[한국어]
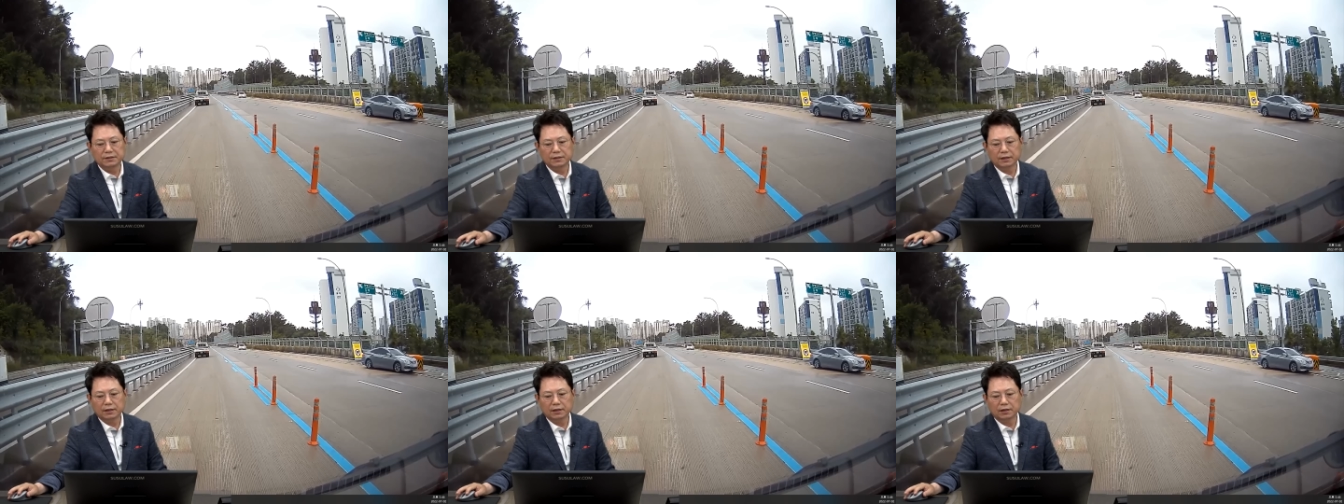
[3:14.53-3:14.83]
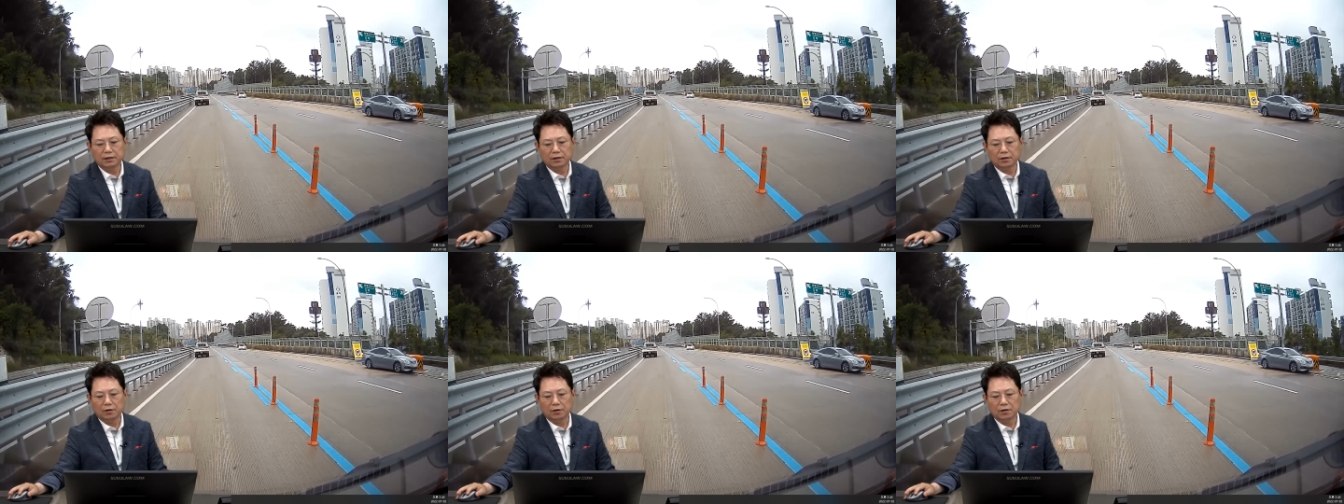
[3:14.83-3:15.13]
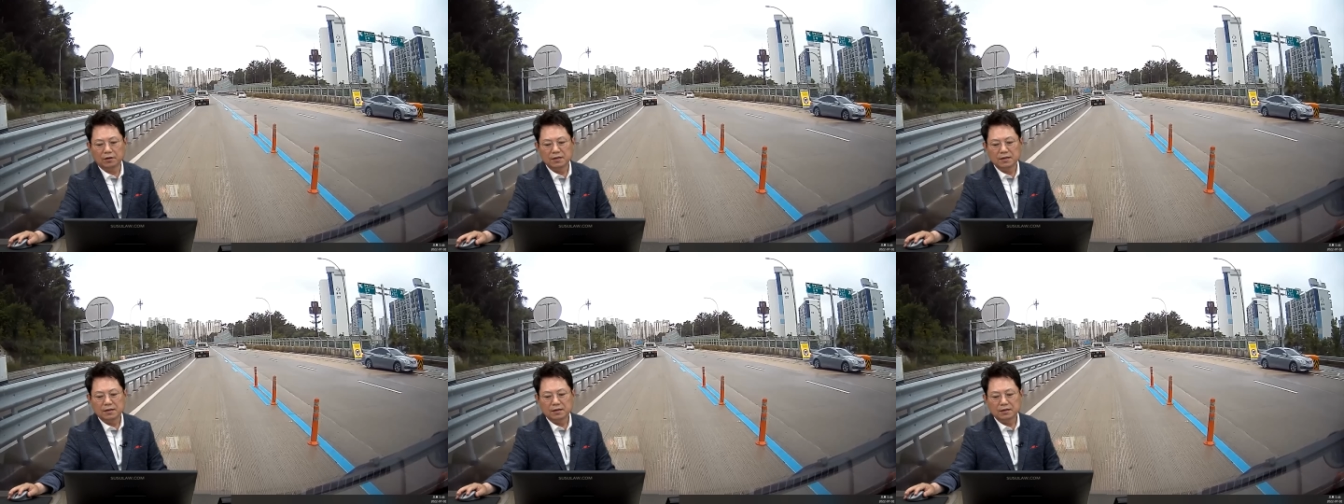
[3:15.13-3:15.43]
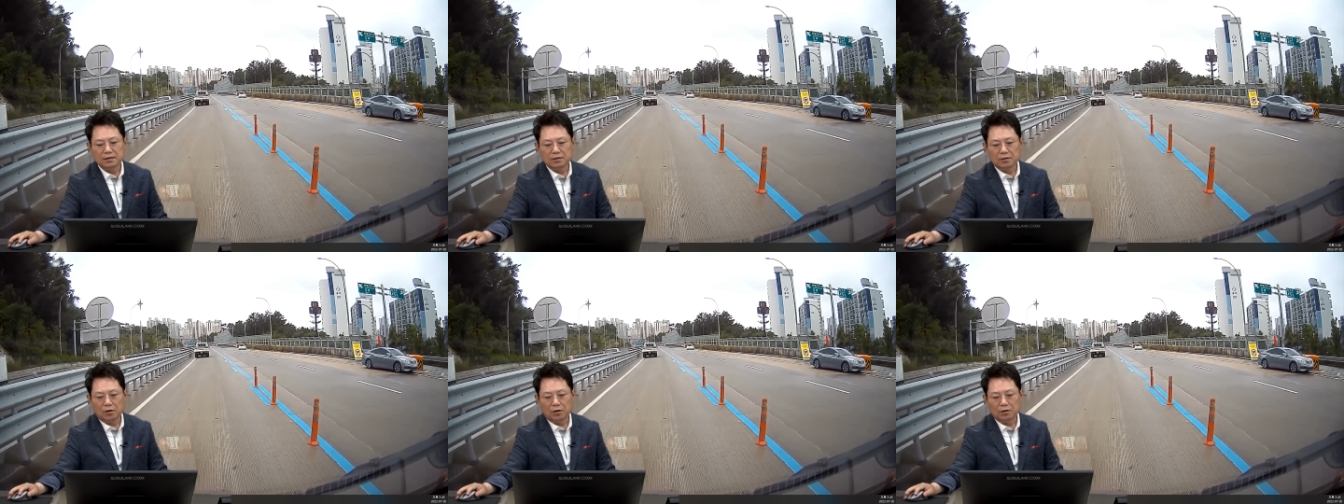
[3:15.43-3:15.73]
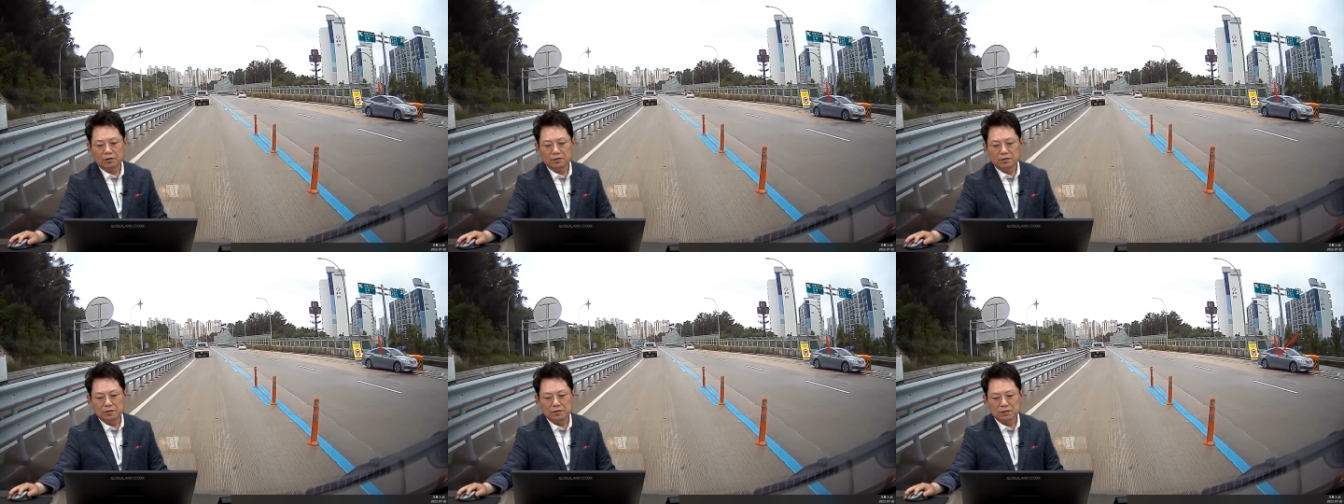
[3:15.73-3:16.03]
이 차가
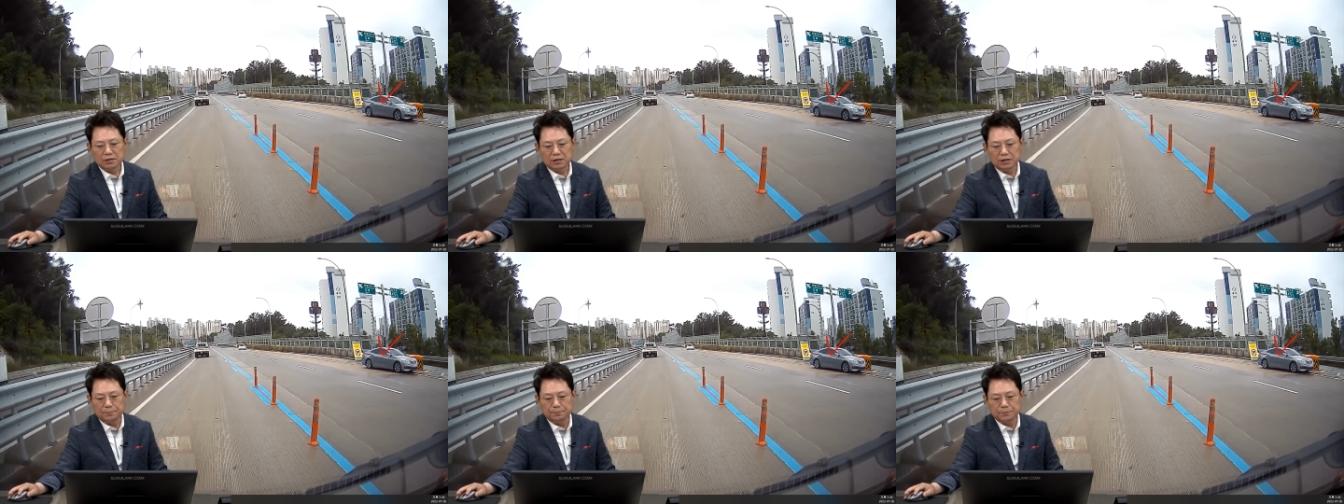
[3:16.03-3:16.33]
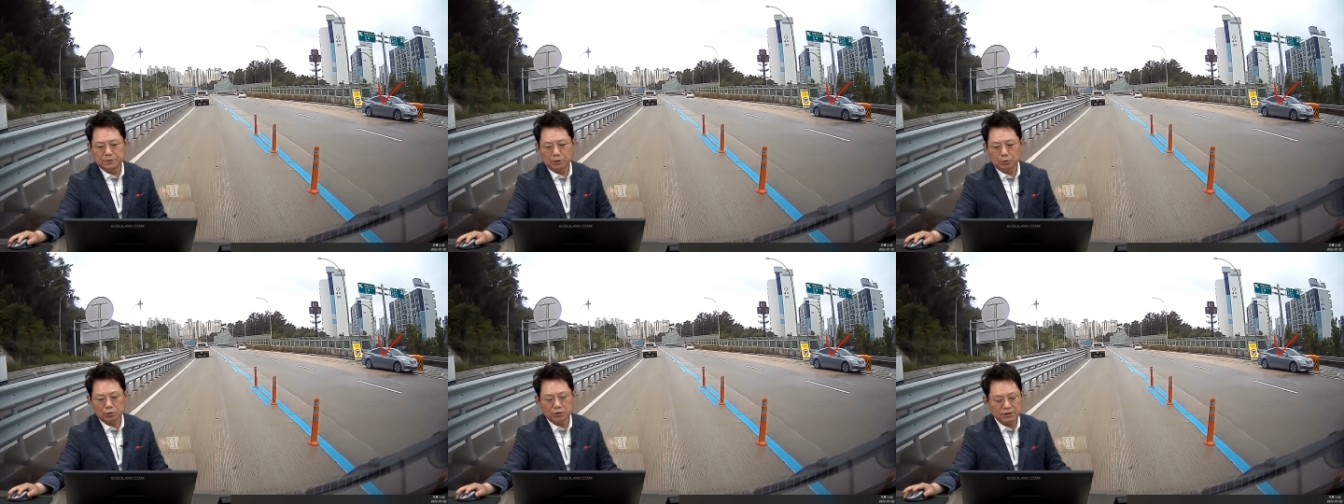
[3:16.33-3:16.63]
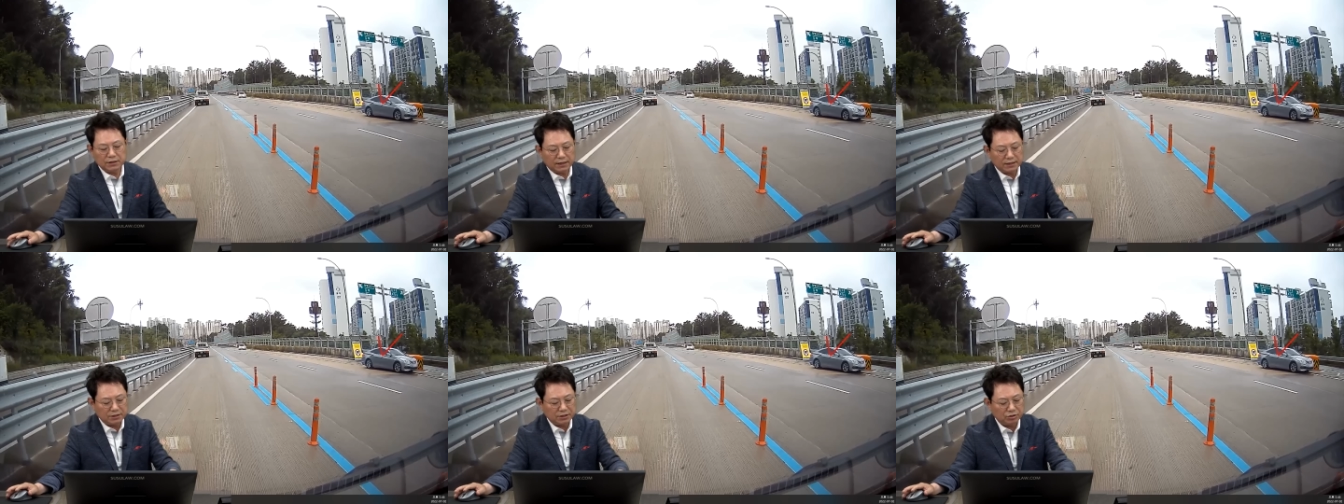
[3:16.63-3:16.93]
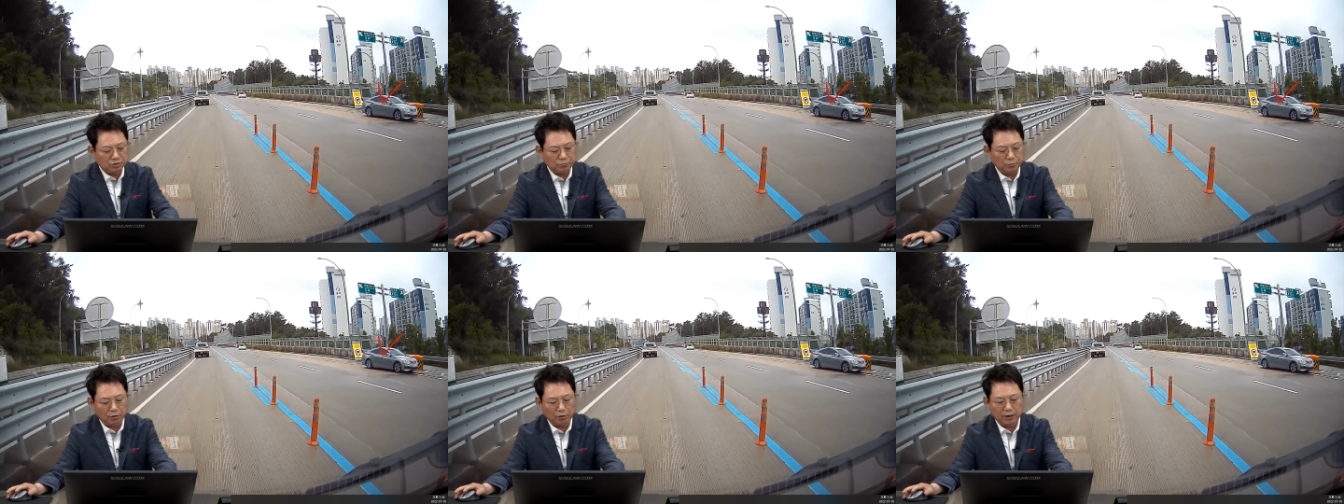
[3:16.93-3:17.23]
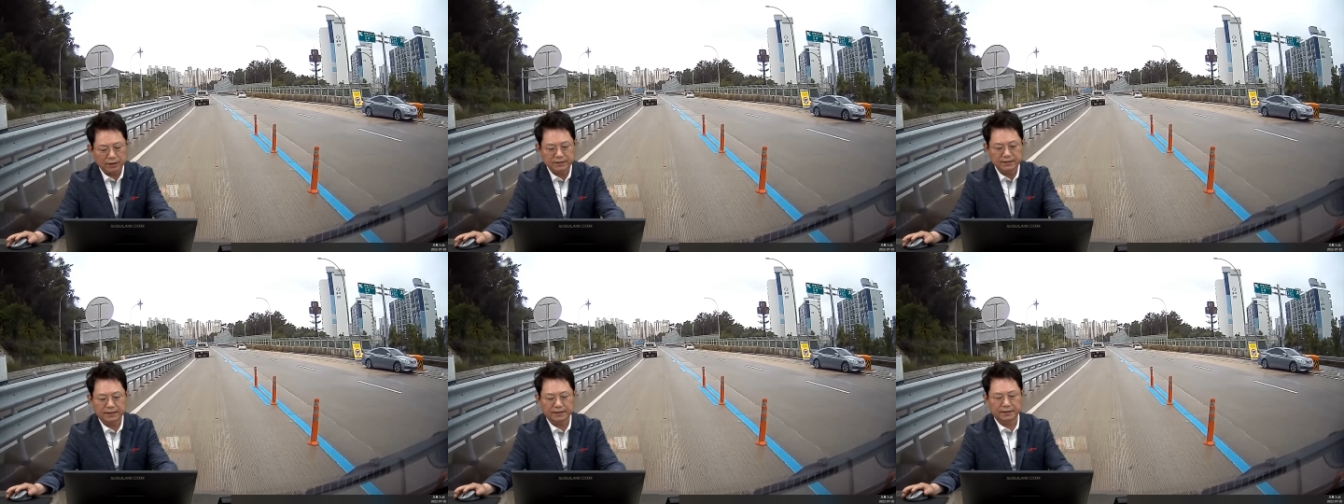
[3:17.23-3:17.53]
급제동이지 아닌지도
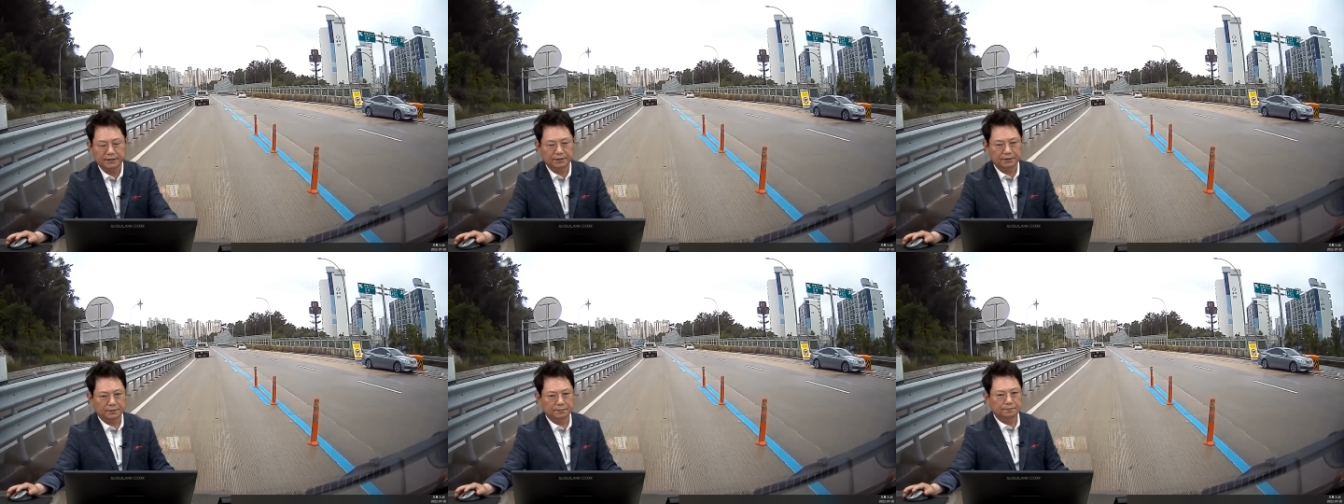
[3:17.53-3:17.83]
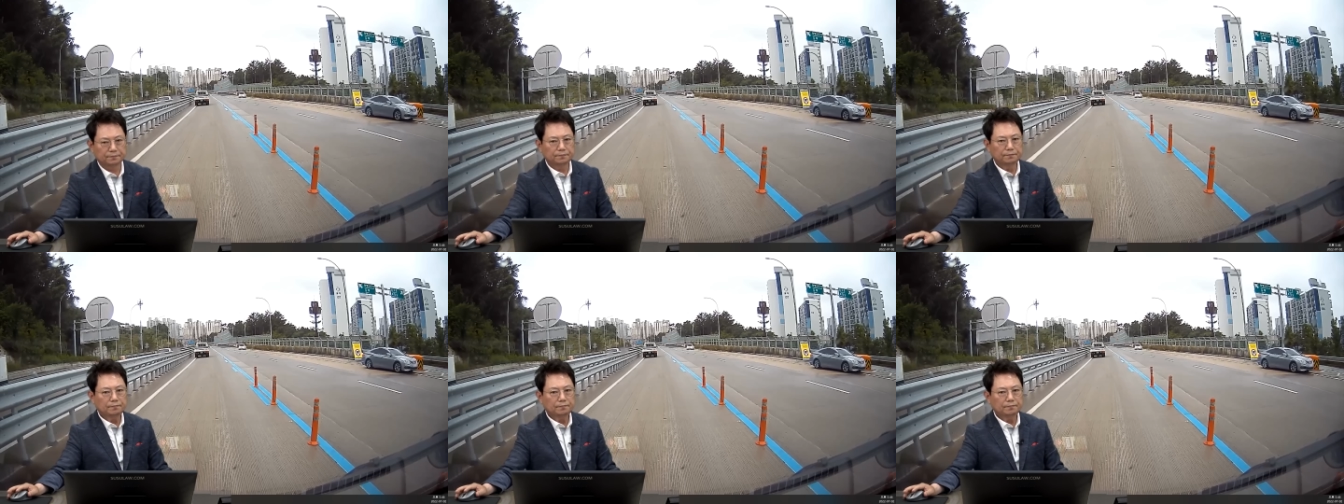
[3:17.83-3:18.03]
명확치 않아요.